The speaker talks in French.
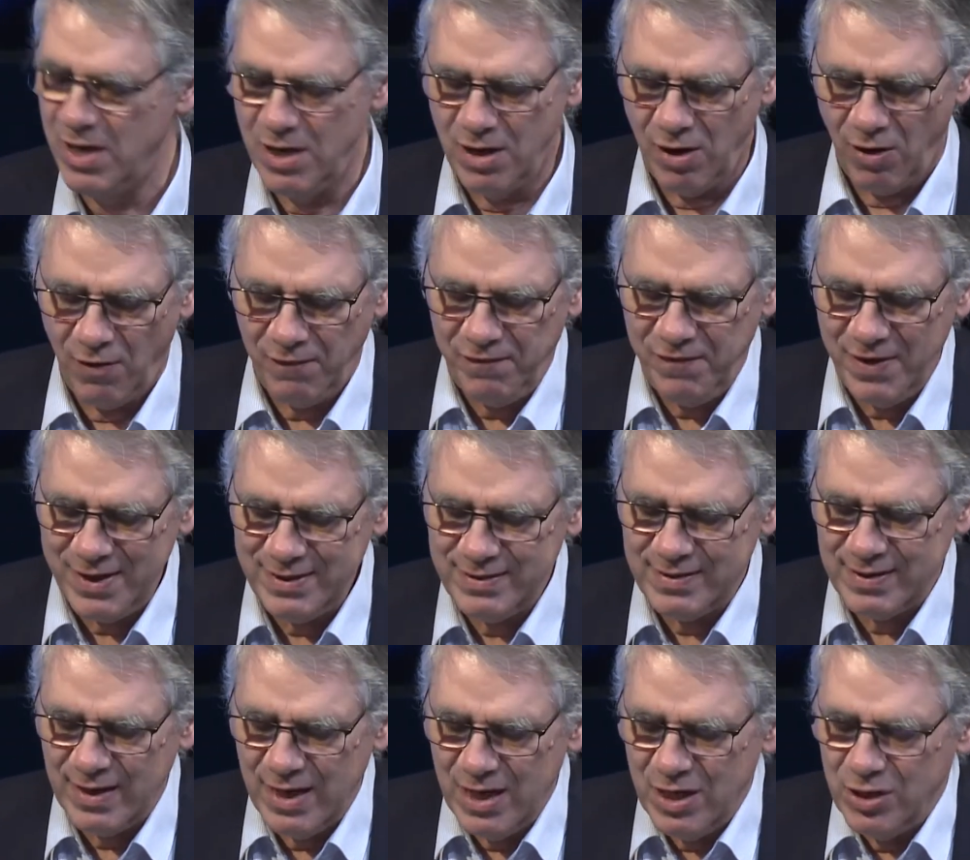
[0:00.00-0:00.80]
En
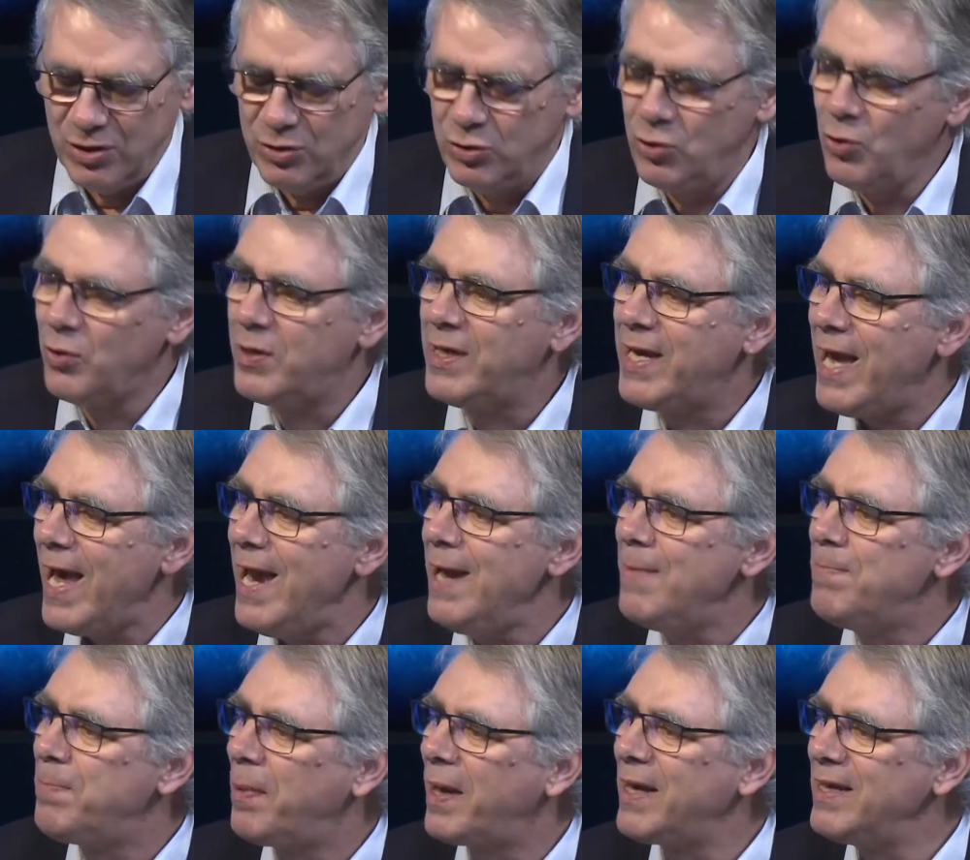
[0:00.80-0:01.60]
fait, de
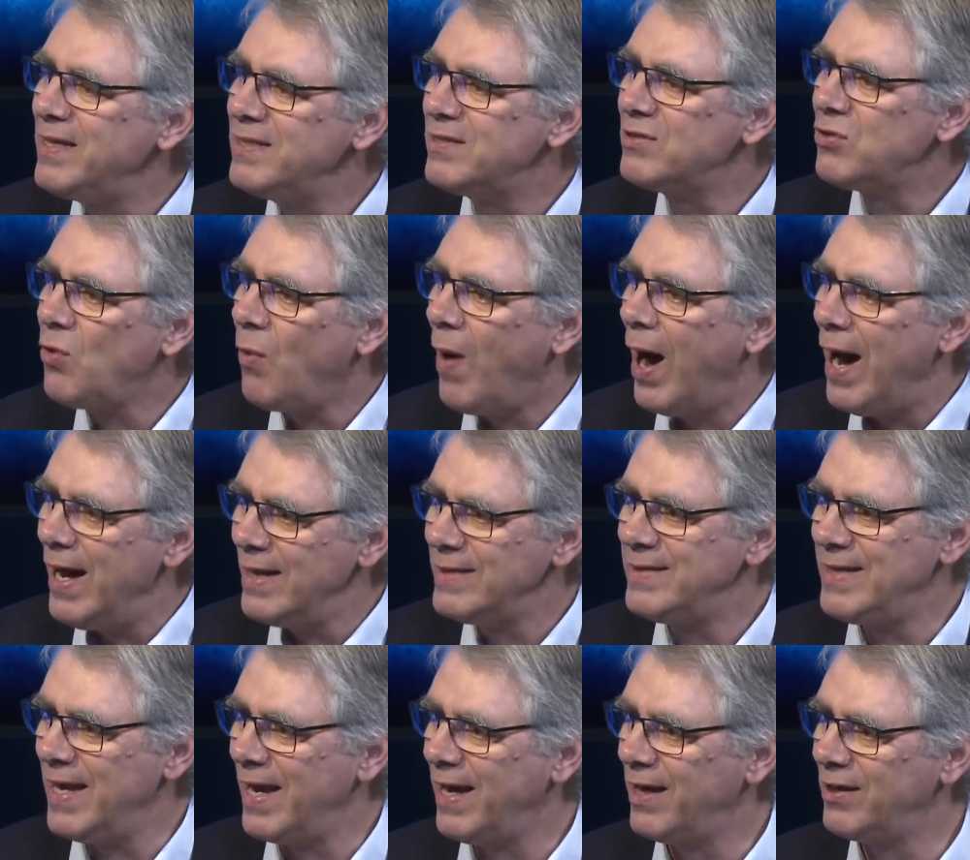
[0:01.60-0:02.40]
quelle prison
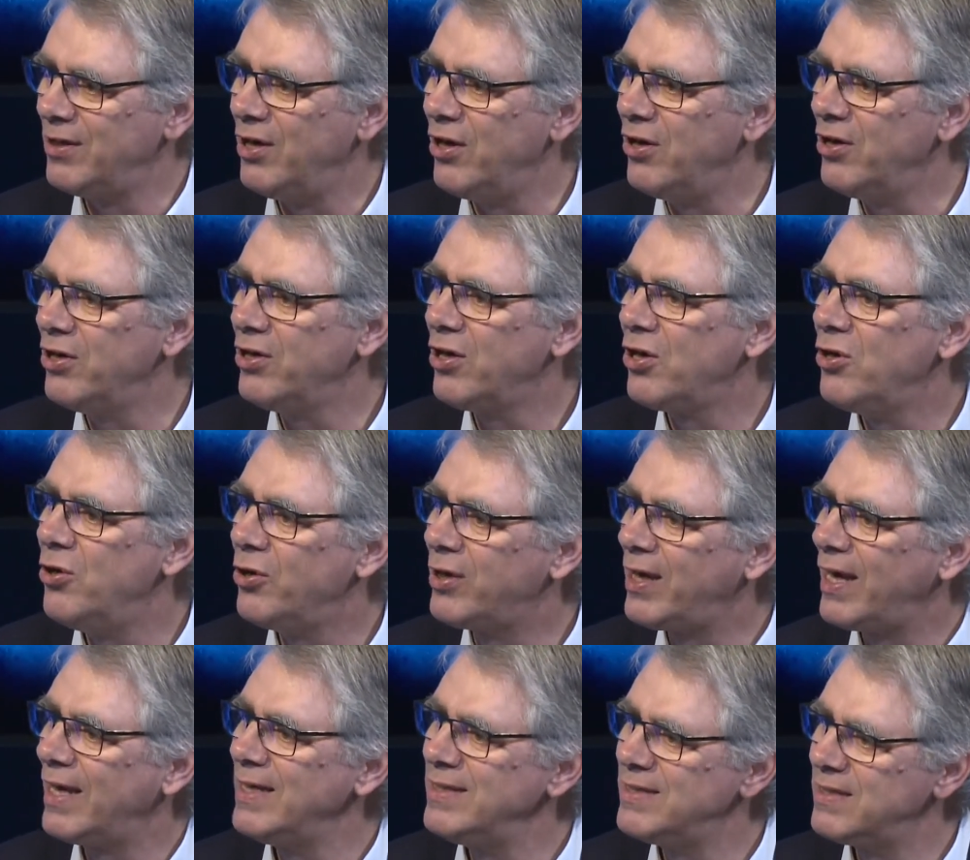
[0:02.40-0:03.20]
intérieure le
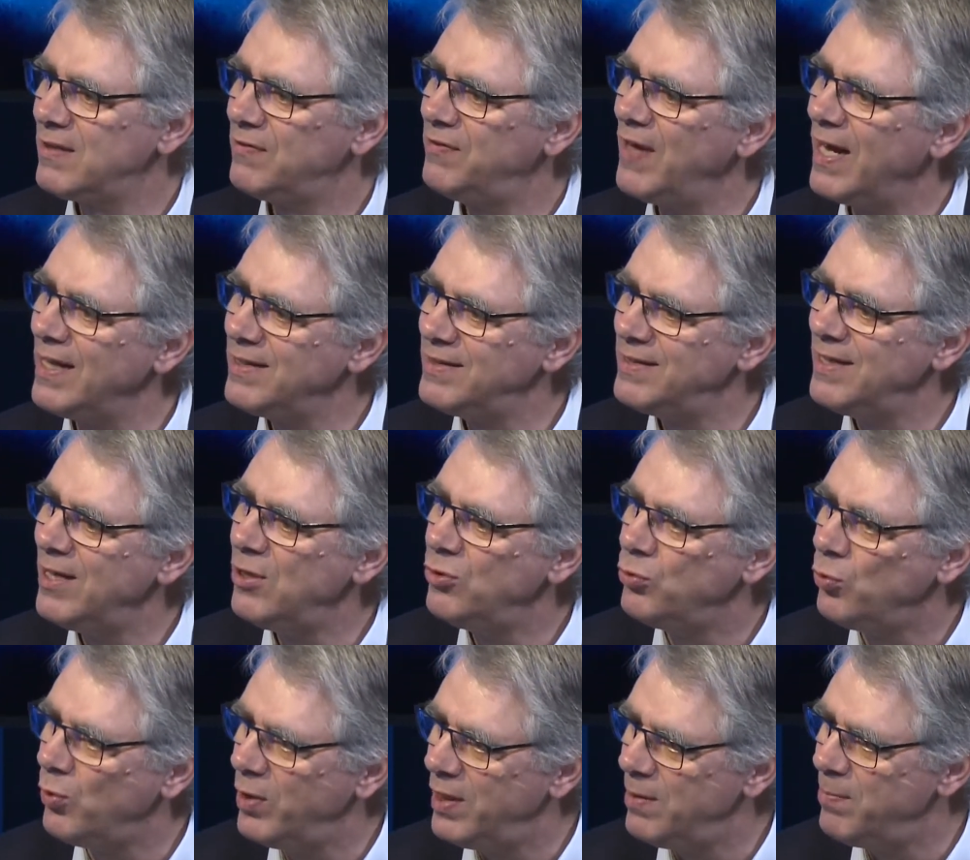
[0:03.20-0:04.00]
Christ vient-il
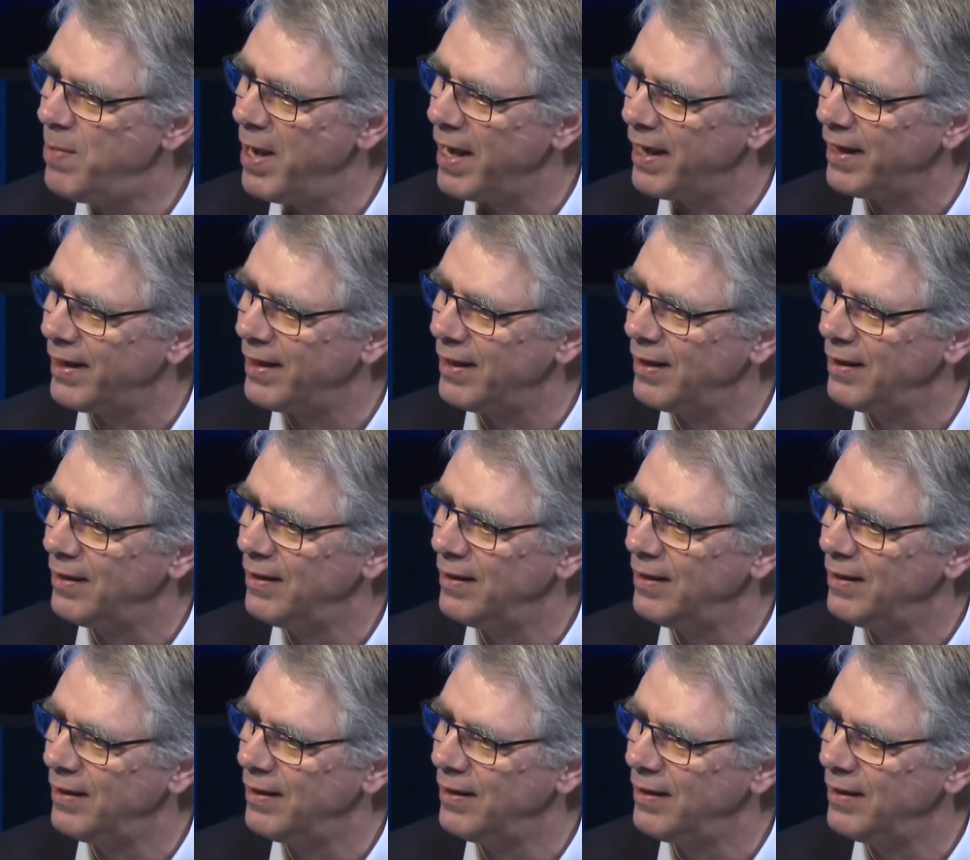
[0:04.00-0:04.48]
nous libérer